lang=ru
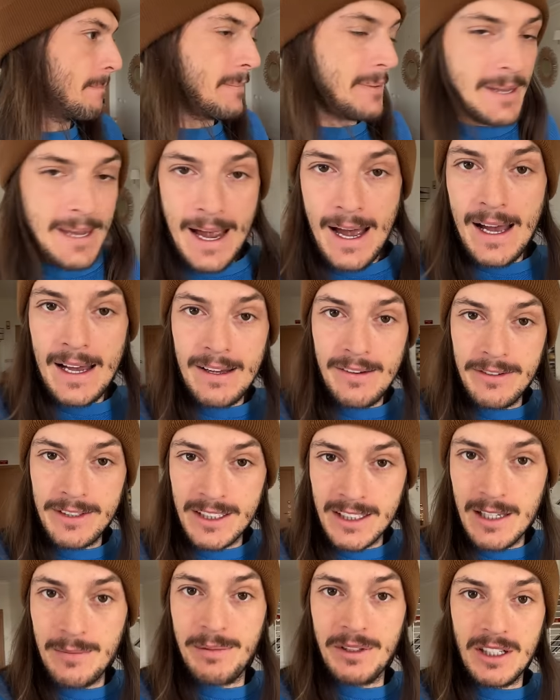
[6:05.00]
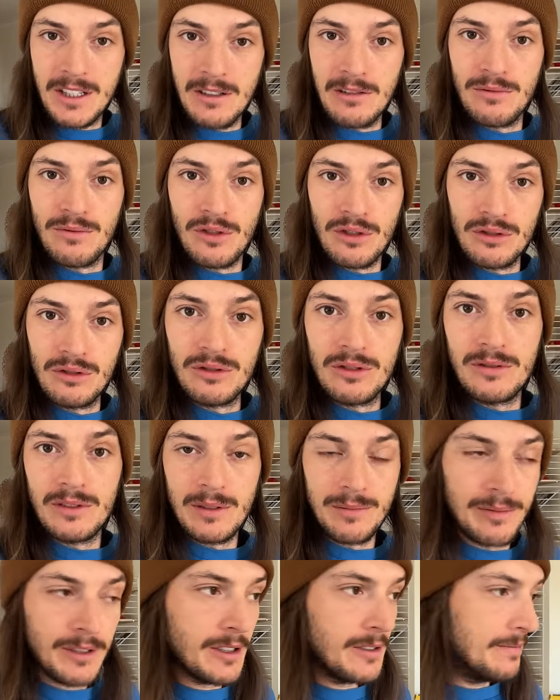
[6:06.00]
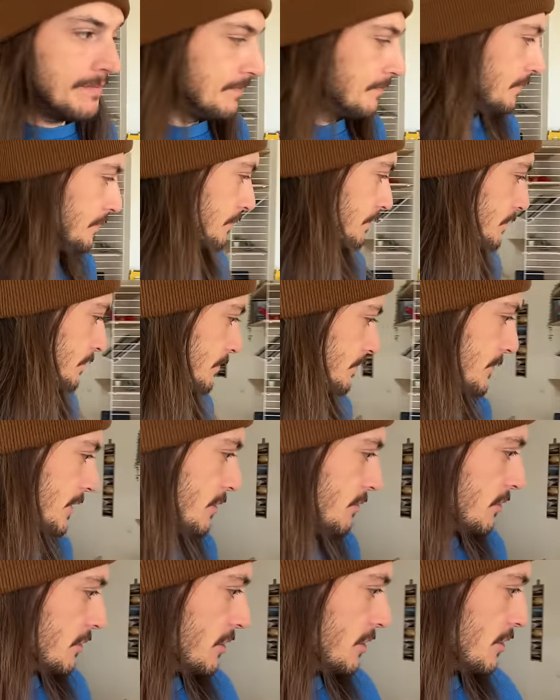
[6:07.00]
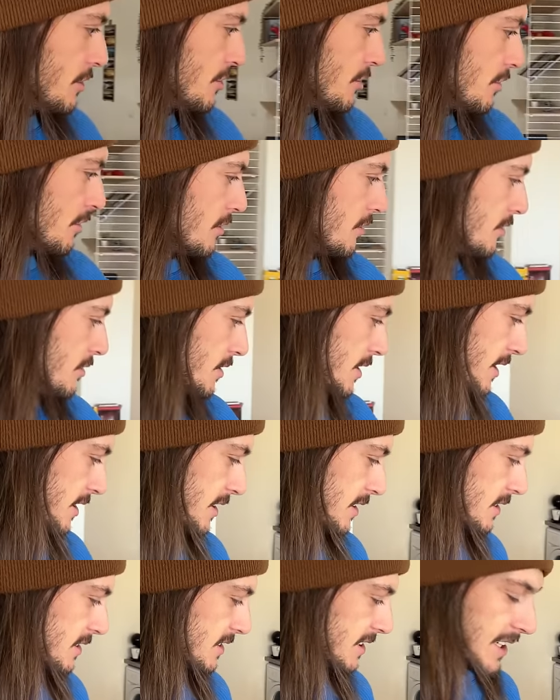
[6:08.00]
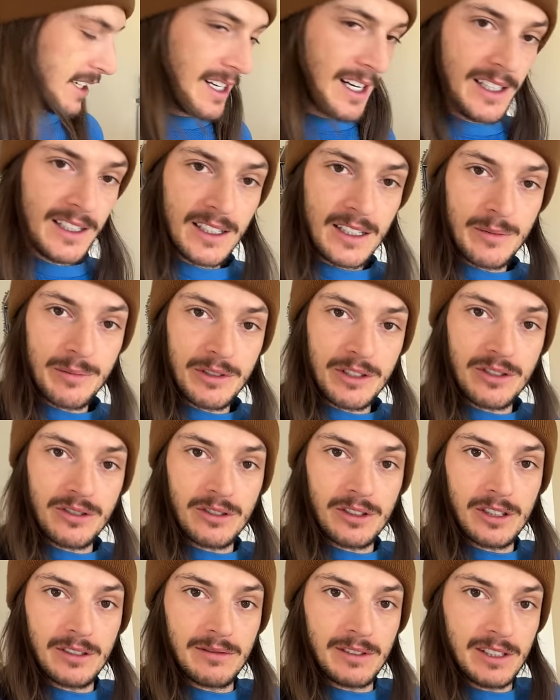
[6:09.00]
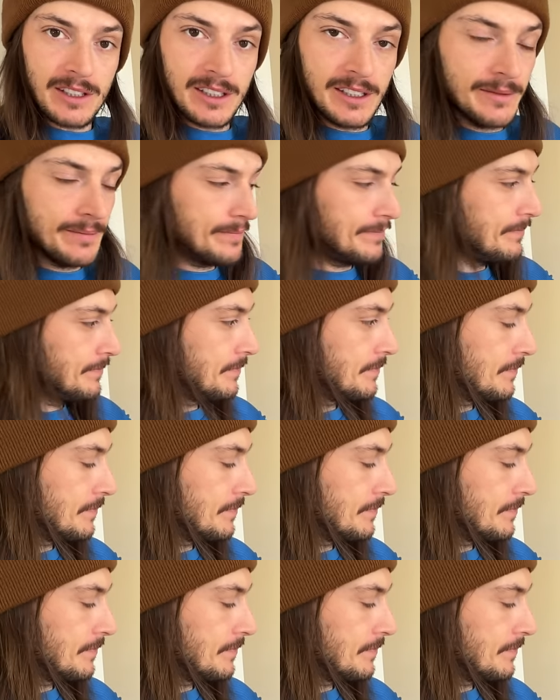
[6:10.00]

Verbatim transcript: я вскипятил воду и выпил. И вот еще один стакан кипяченой воды.